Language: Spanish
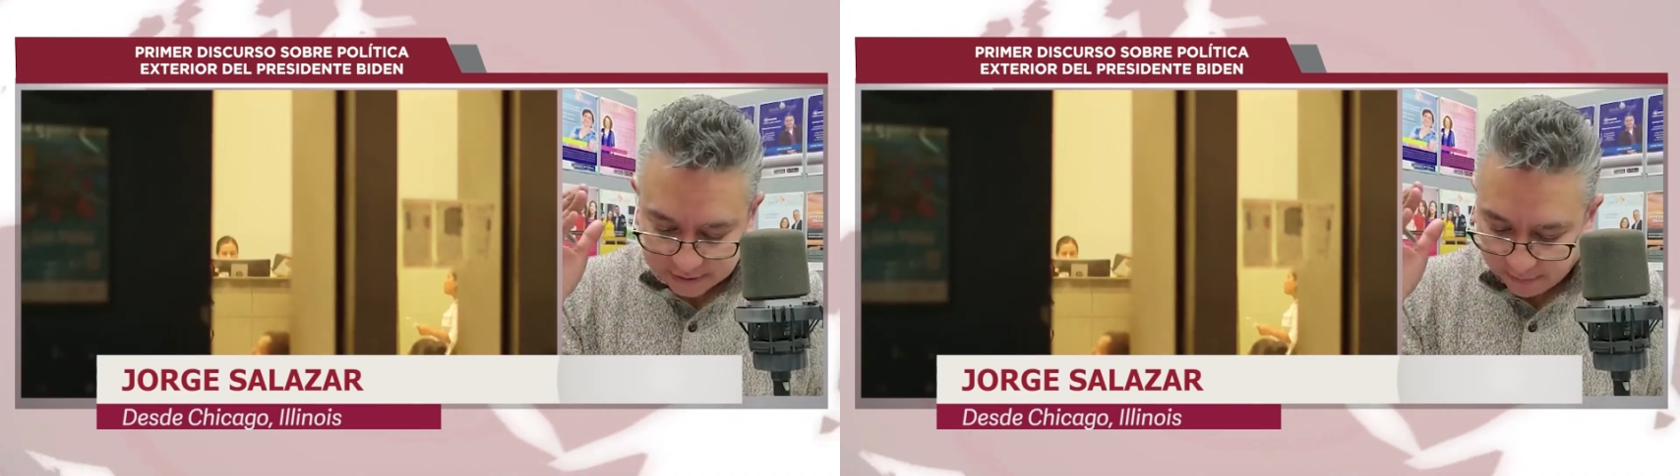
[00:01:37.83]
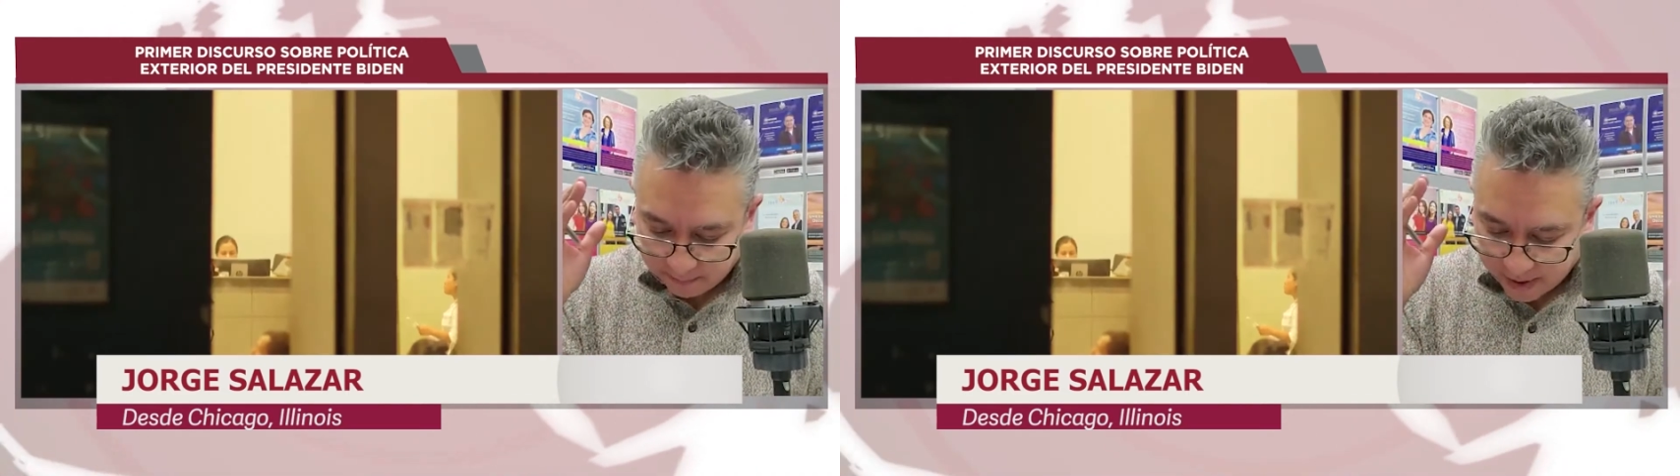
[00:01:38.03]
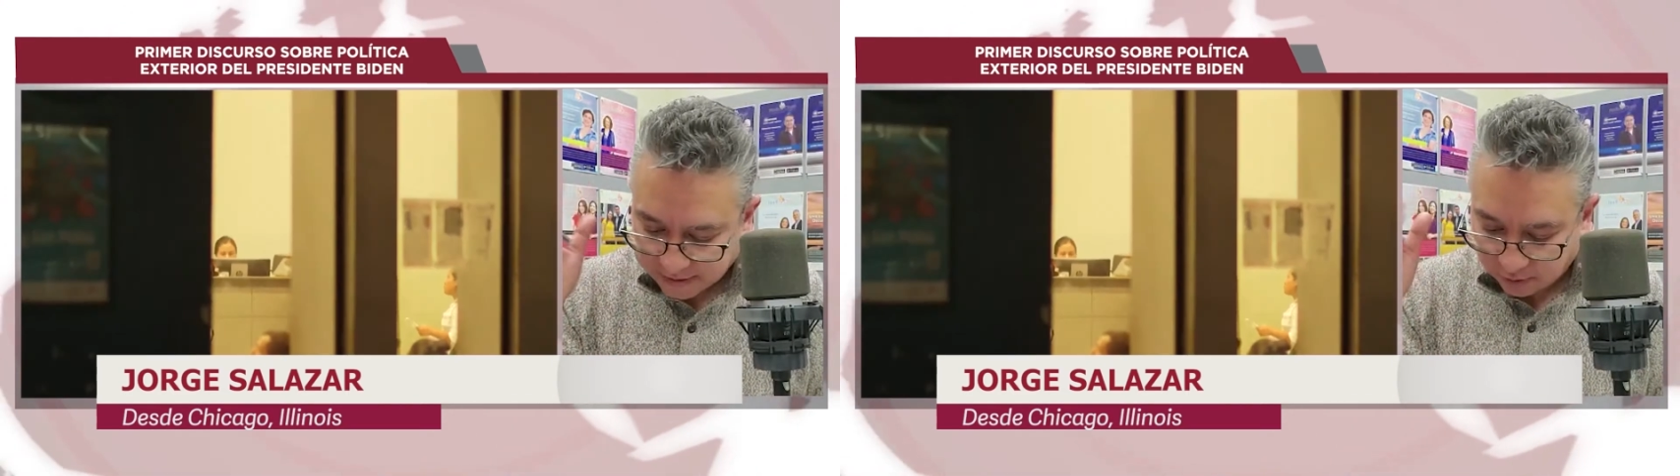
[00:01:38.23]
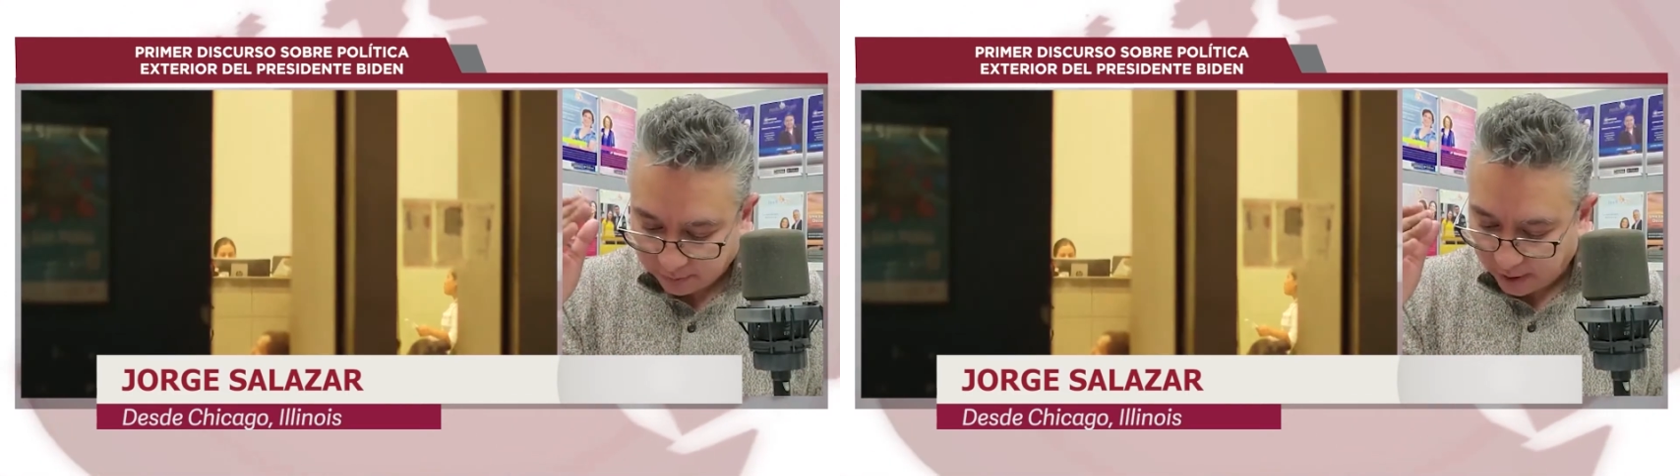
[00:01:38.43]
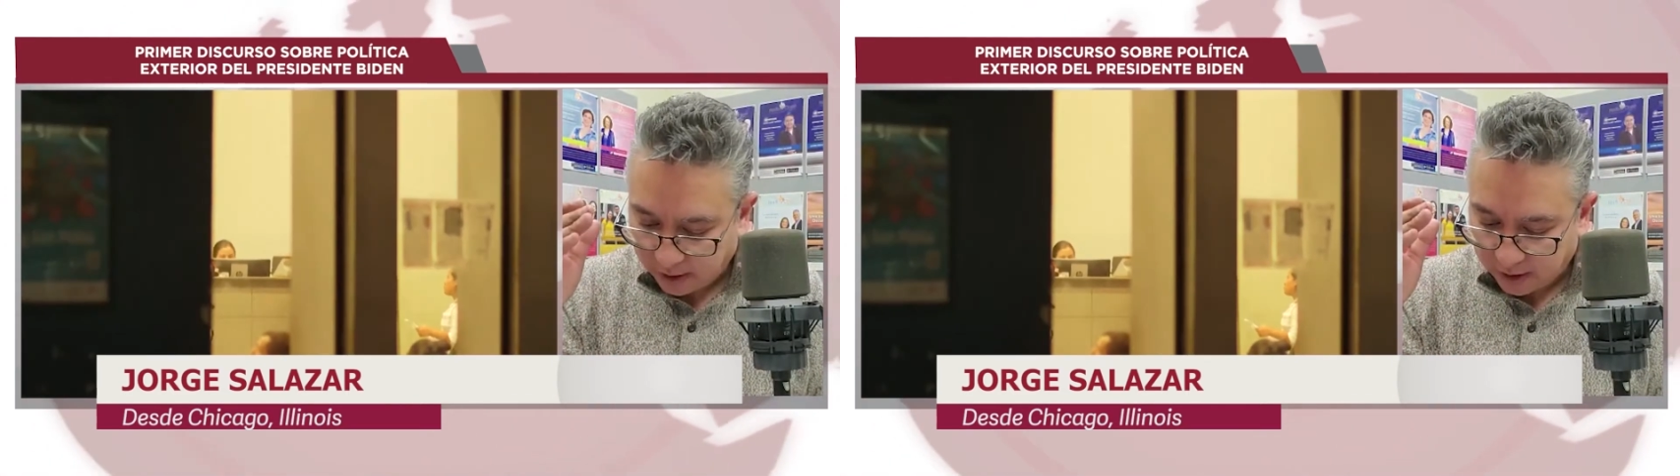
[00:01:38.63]
más
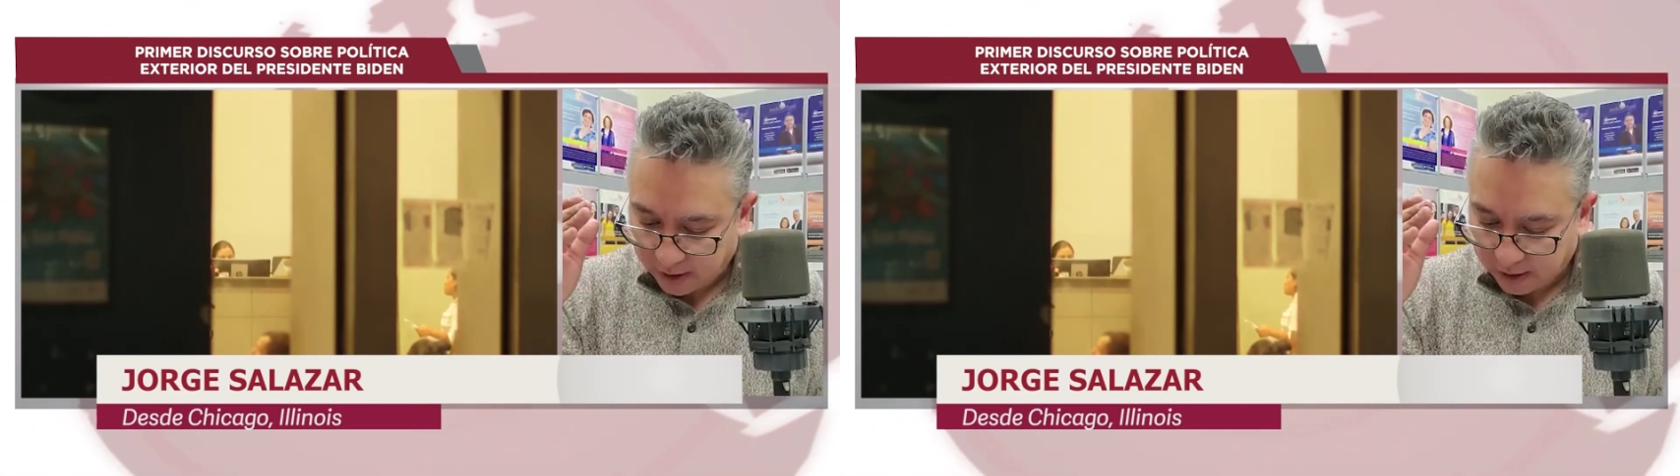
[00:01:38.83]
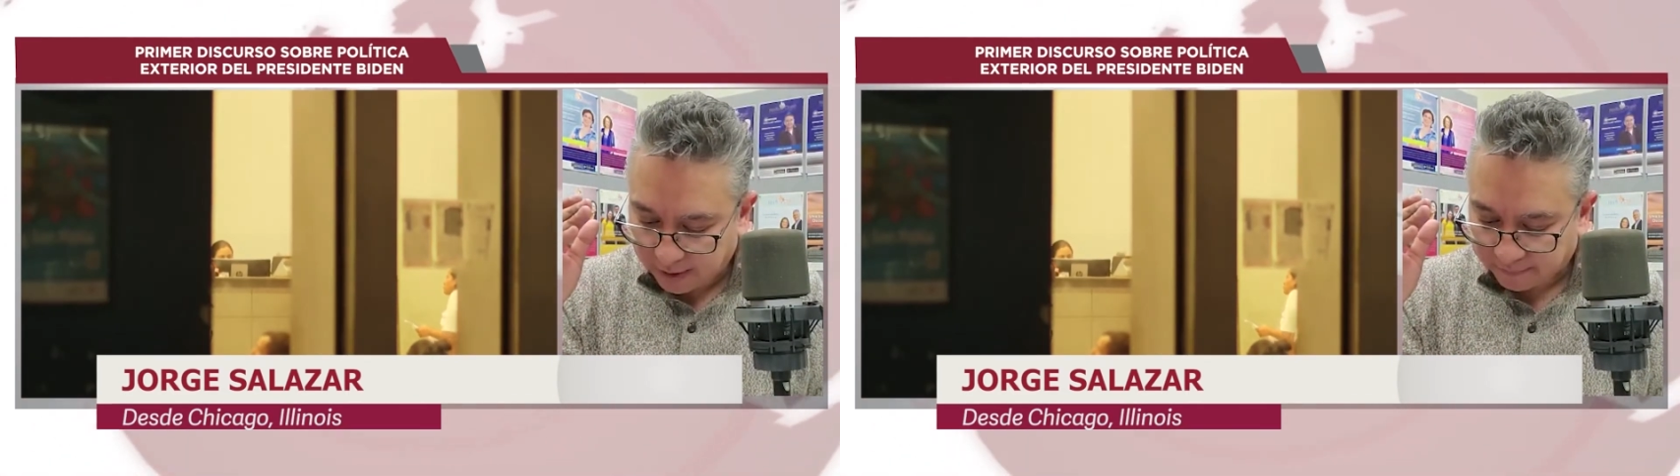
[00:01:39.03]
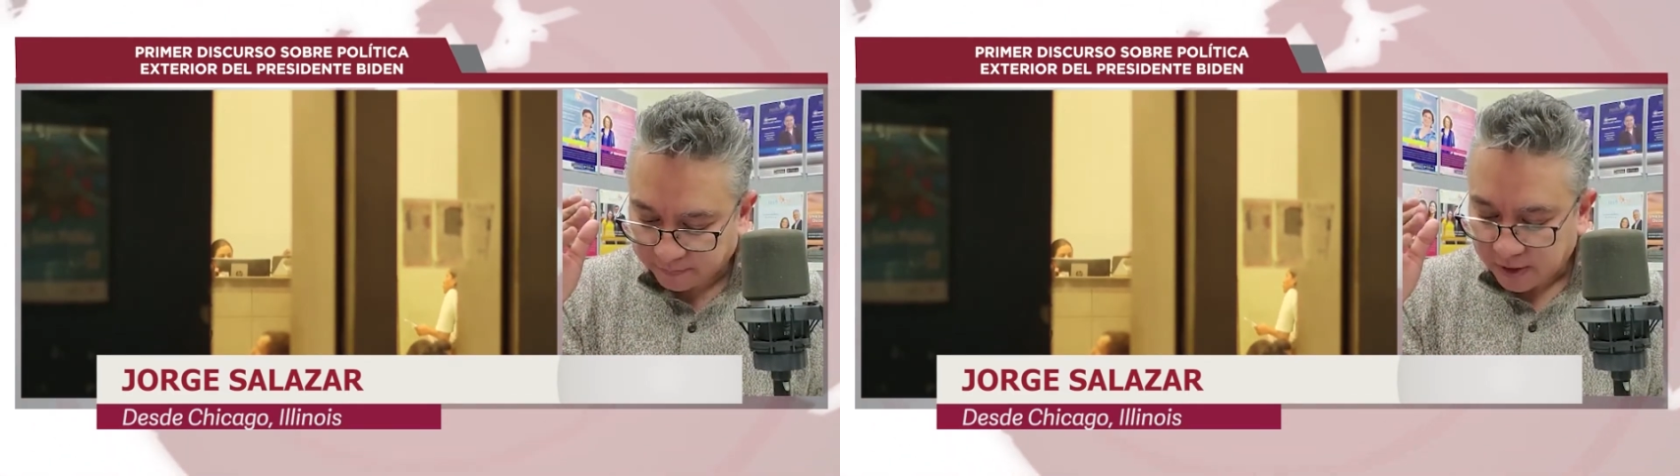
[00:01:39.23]
eh,